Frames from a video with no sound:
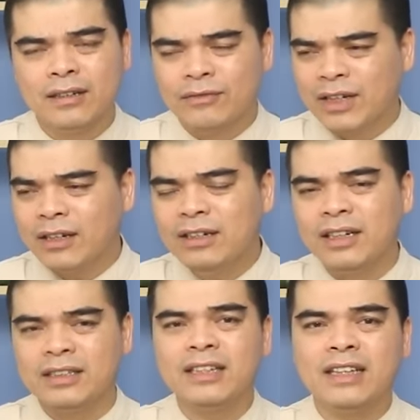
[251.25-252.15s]
với các
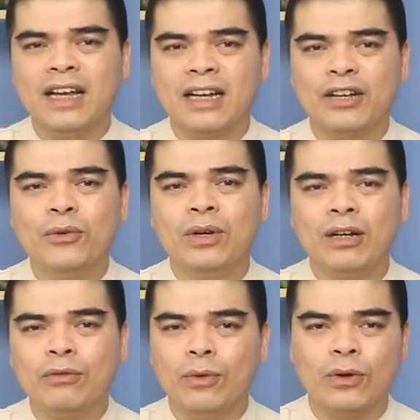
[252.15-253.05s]
người sinh ra, cái nguồn
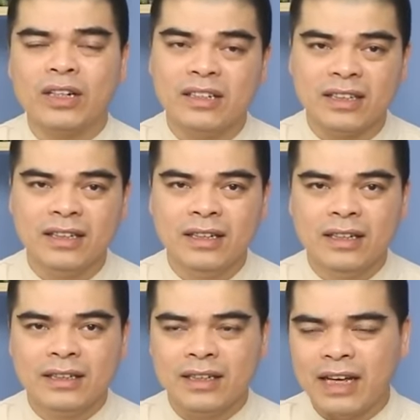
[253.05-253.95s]
gốc của con người ấy,
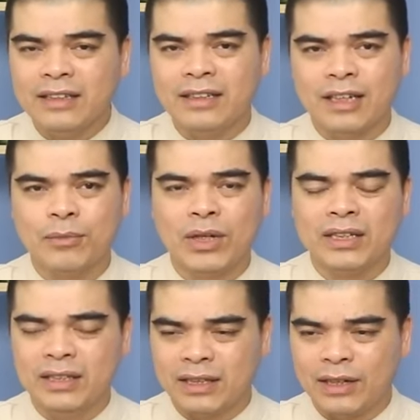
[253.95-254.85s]
thì đã trở thành một cái gì?